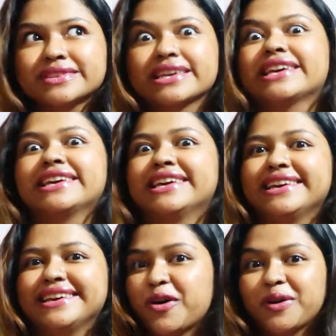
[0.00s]
কি কি
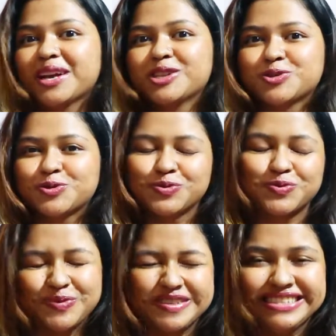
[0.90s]
অনেক কিছু
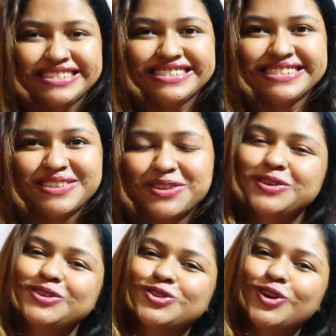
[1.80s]
তো
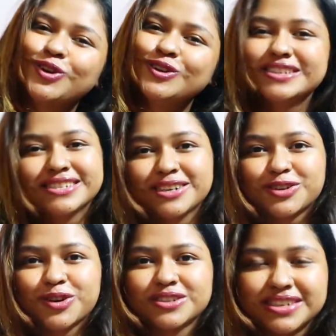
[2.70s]
চলো স্টার্ট
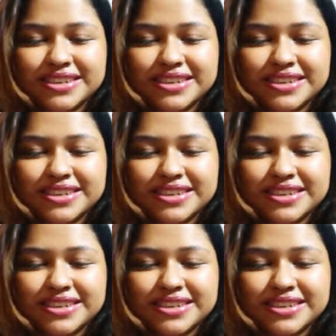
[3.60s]
করা যাক